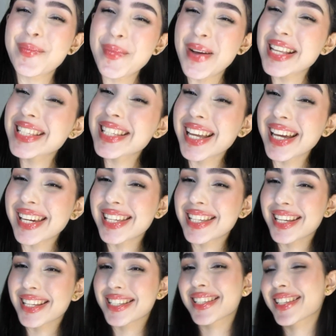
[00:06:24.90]

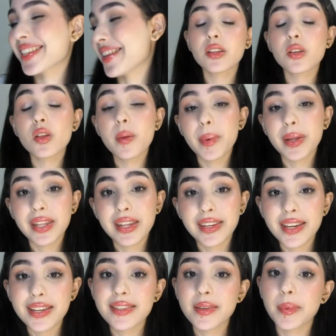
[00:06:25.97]
mascarillas Esto
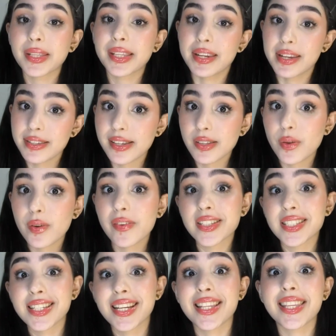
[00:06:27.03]
dependería si me estaría haciendo el facial